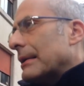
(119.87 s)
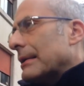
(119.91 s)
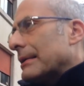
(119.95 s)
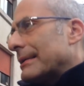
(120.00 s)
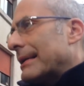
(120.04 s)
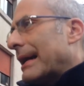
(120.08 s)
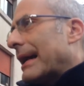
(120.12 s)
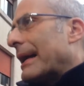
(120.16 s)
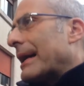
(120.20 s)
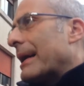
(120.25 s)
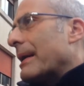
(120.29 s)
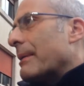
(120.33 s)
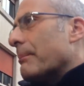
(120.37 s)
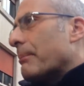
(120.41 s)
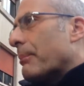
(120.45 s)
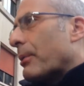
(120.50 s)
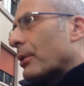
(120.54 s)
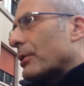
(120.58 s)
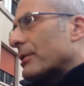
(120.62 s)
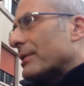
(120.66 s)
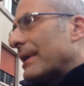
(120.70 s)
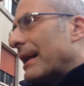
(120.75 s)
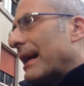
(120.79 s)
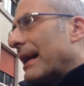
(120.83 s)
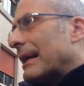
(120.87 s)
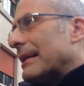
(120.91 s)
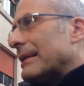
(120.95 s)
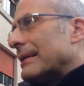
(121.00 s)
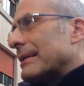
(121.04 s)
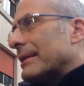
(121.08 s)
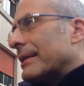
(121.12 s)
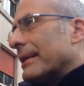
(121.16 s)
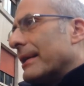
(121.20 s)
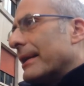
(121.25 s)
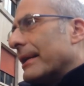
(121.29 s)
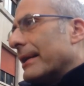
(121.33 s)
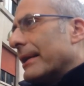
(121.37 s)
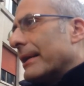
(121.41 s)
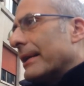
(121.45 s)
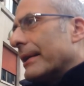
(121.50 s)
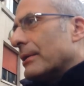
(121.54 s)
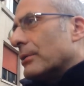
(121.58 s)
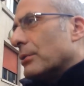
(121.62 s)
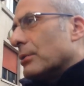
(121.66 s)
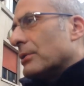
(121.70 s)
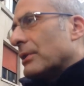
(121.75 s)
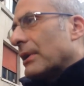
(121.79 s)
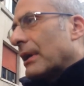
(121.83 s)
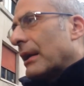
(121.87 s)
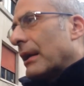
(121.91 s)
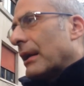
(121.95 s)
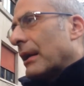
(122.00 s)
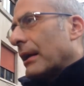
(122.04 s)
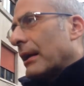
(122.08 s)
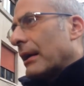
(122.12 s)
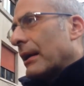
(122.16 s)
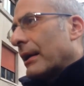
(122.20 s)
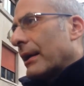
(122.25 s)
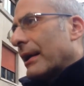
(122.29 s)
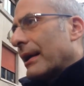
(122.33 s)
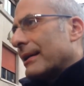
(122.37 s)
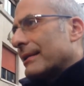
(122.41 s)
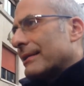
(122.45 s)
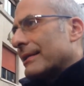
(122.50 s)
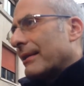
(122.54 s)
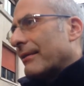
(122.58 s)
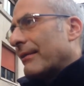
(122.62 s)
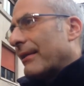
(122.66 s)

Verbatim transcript: danni importanti, tutta l'alta